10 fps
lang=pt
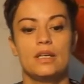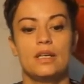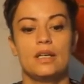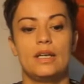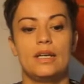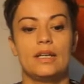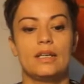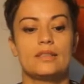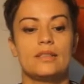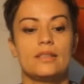elas
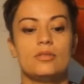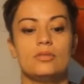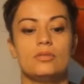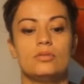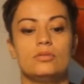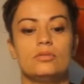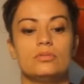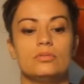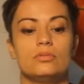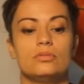são
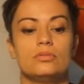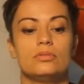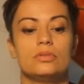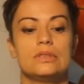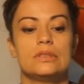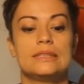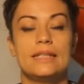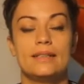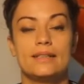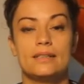sem
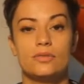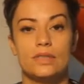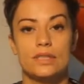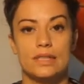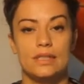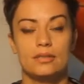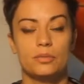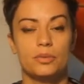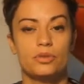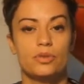tecidos verdadeiros, não
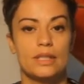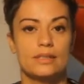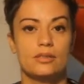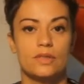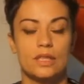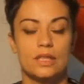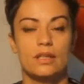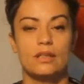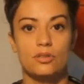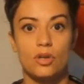possuem tecidos
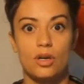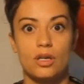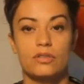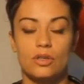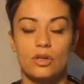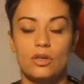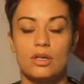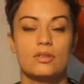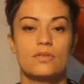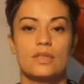verdadeiros, órgãos,
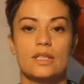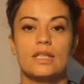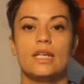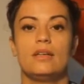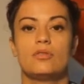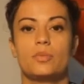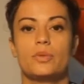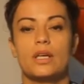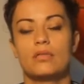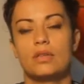órgãos verdadeiros,
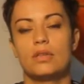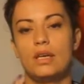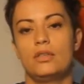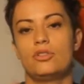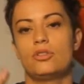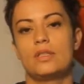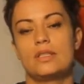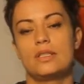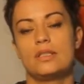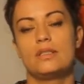porque não têm regiões,
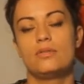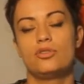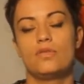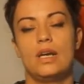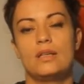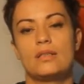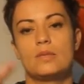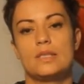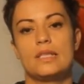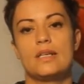tecidos diferentes,
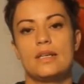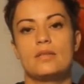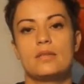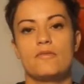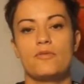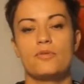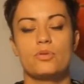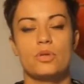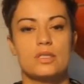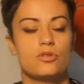especializados em
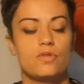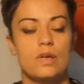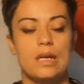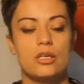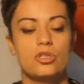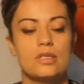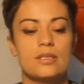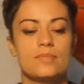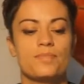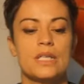funções diferentes.
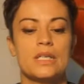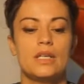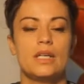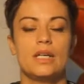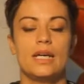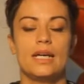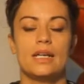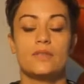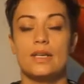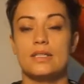
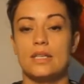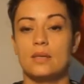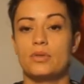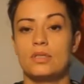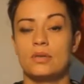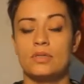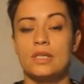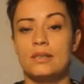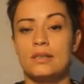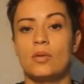Elas fazem reprodução
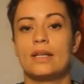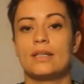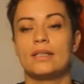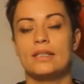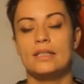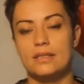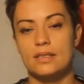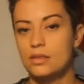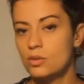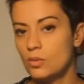sexuada e
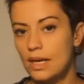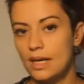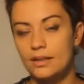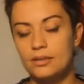assexuada,